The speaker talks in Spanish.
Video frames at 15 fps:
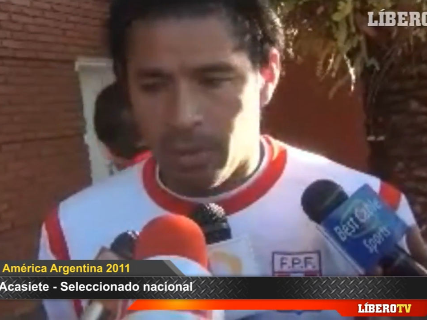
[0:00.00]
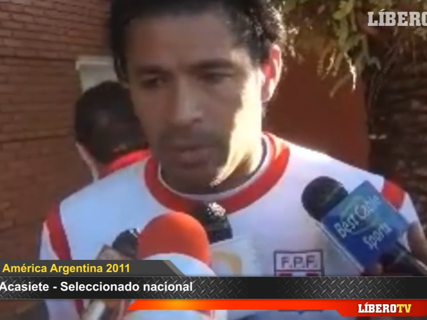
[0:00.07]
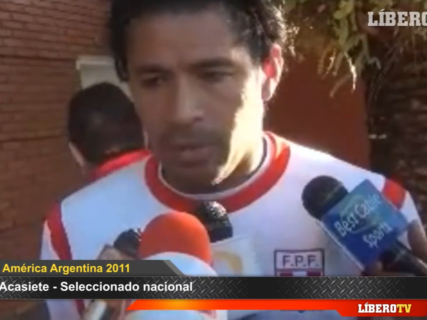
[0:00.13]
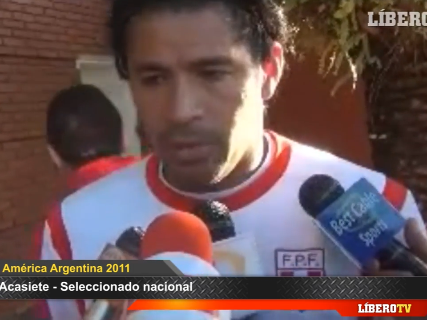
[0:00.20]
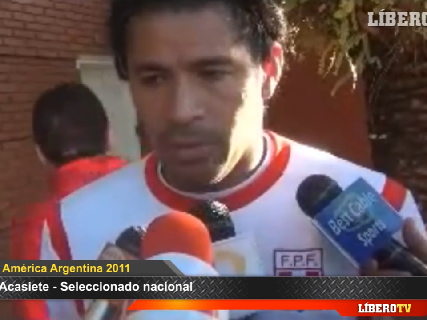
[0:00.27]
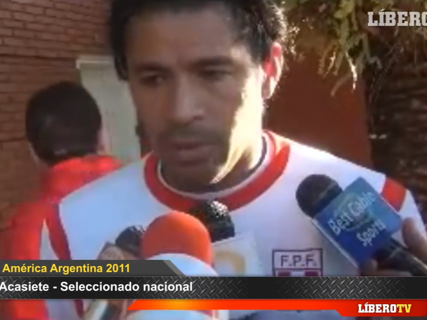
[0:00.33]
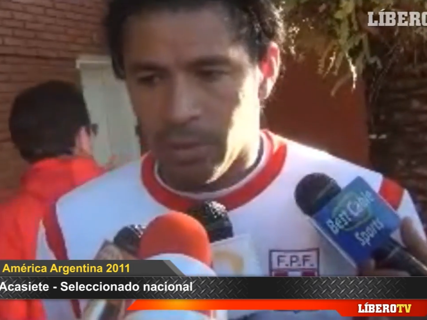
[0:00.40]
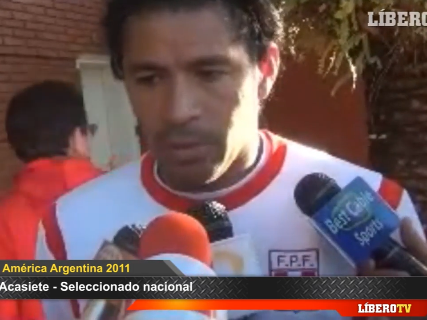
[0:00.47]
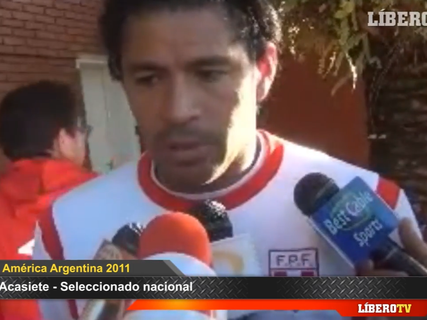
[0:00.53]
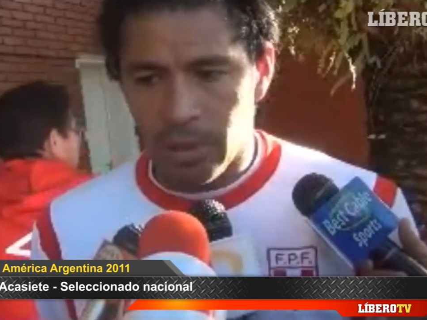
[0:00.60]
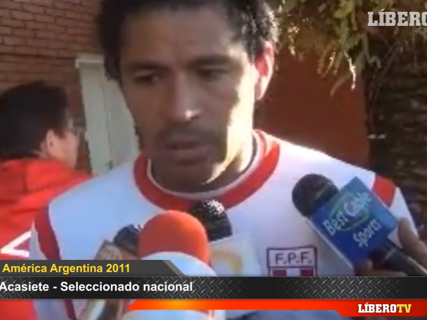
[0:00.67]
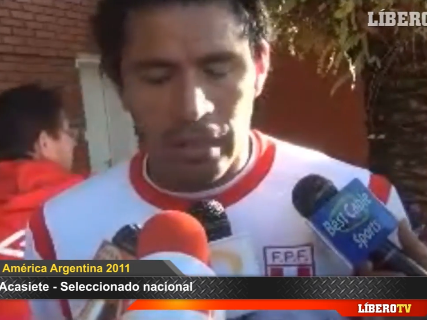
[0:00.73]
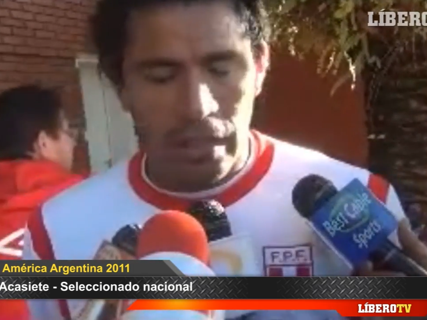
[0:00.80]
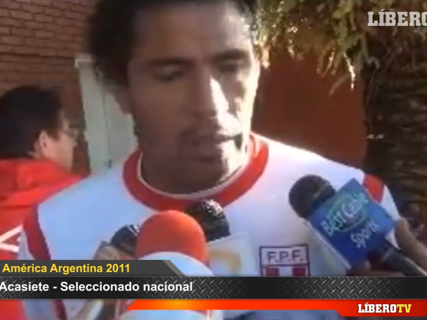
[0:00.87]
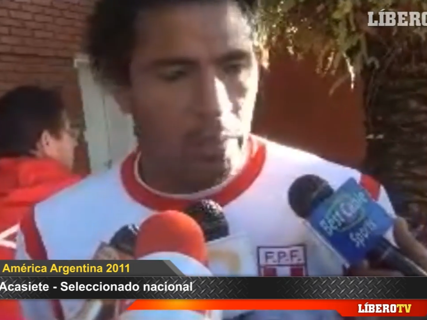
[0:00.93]
Y, bueno,
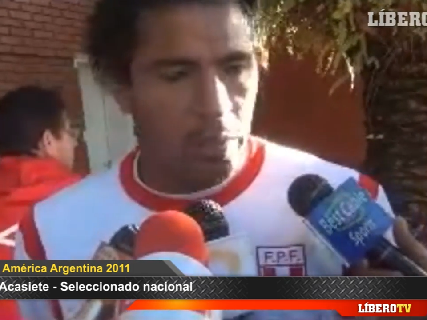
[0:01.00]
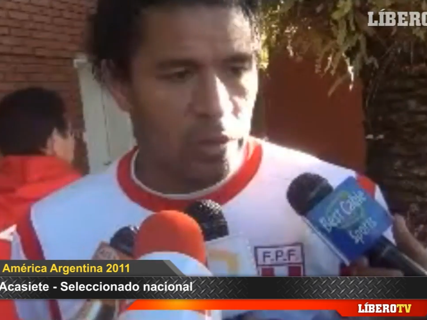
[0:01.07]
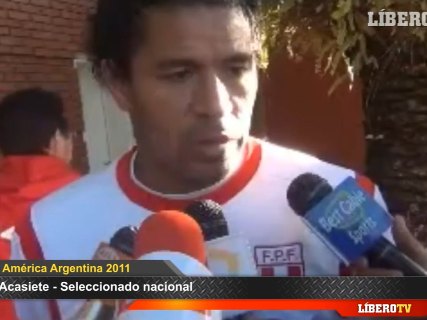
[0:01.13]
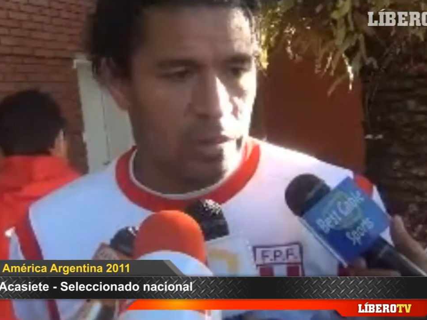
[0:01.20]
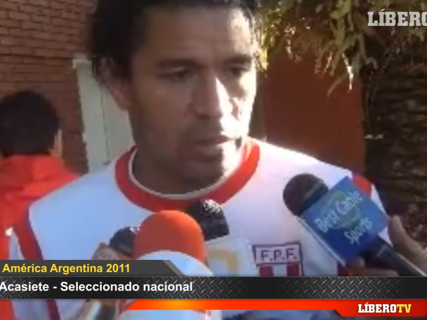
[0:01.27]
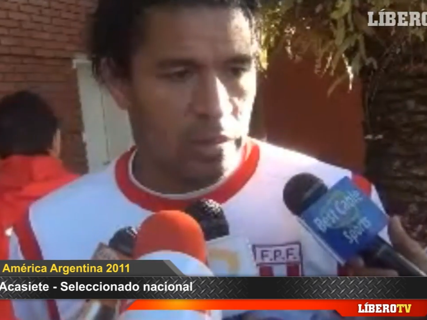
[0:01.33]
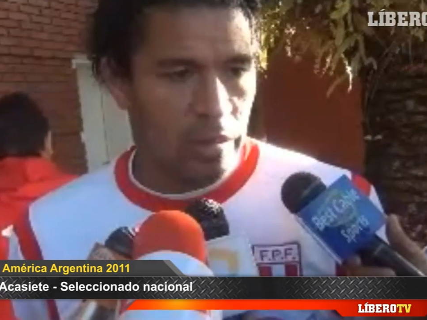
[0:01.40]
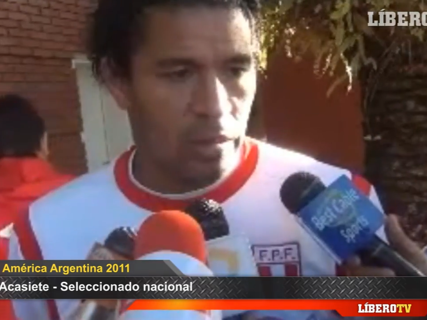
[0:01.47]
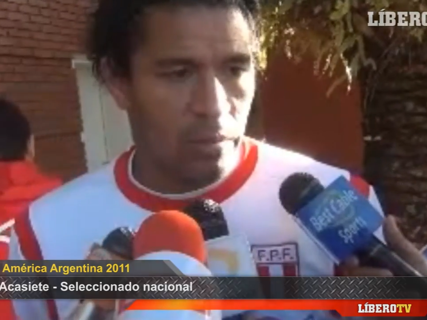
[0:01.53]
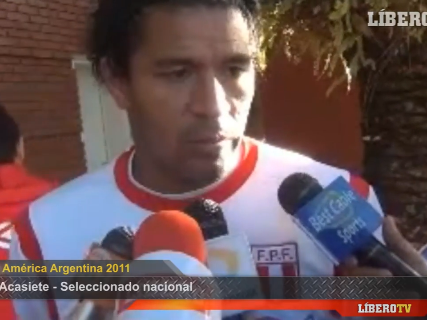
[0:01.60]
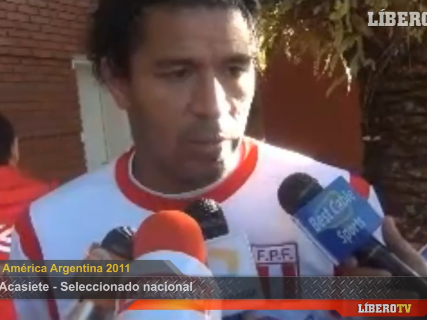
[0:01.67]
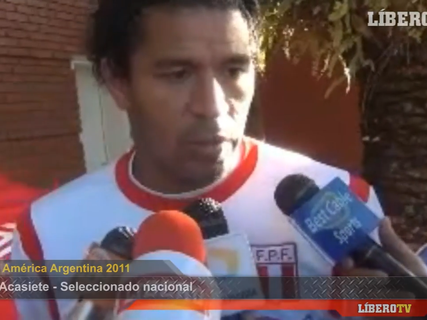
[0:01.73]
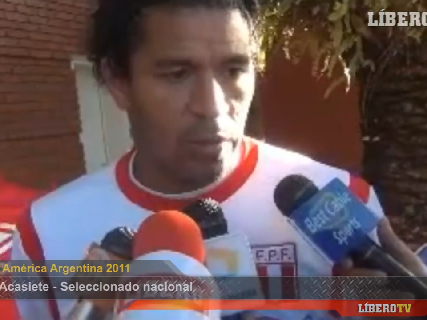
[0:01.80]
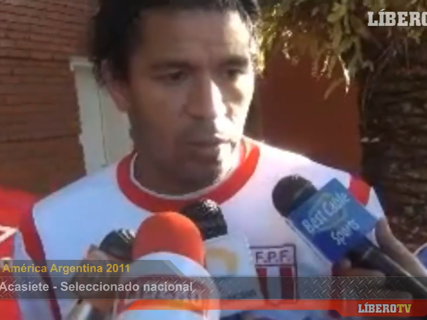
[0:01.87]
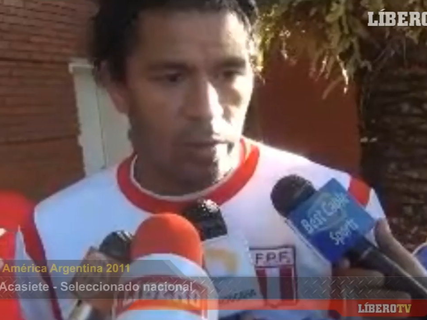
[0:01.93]
intentaremos
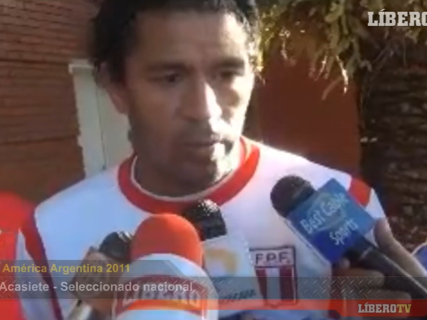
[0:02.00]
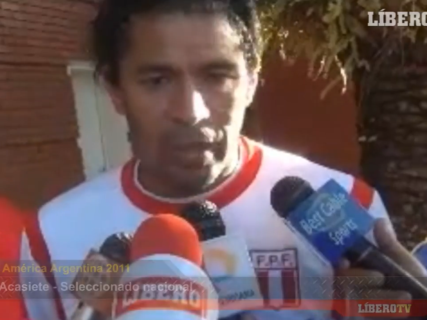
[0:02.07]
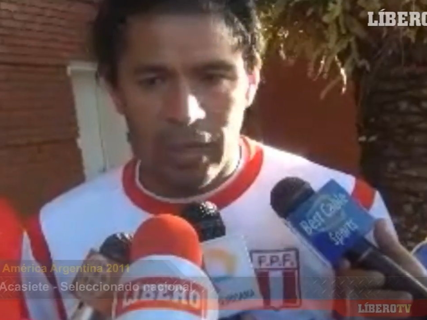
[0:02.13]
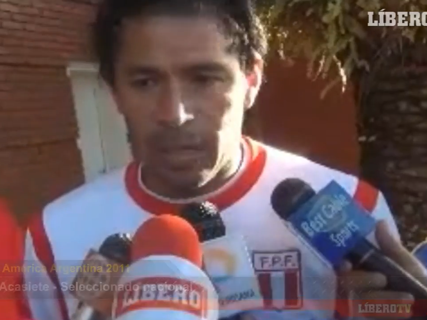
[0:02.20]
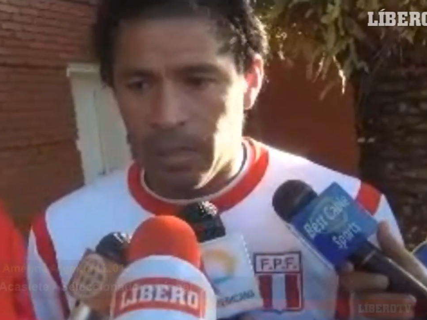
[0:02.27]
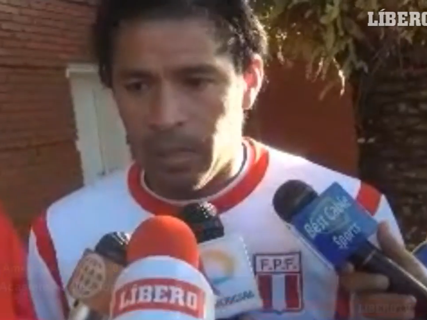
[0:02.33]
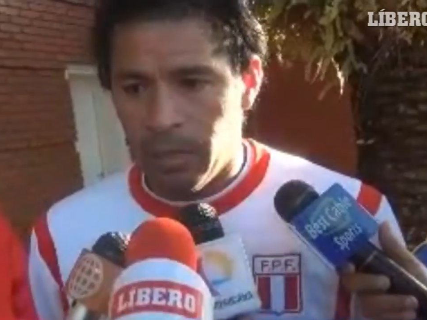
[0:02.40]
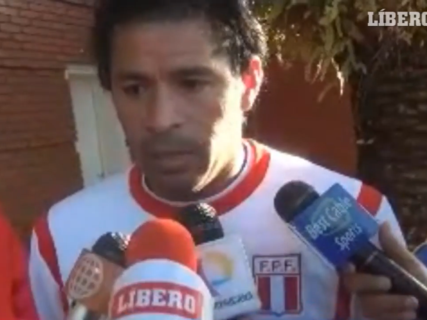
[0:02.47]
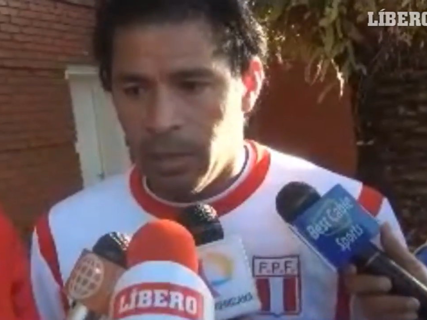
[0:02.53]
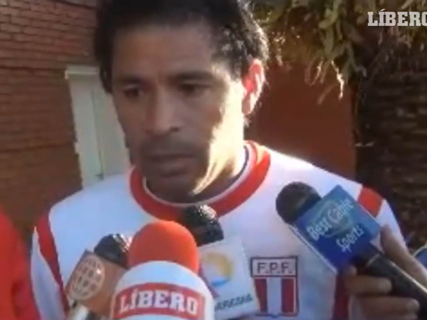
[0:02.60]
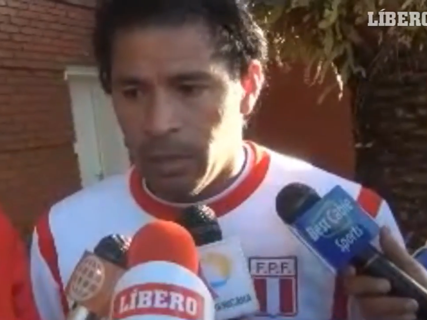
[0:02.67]
hacerlo mejor para,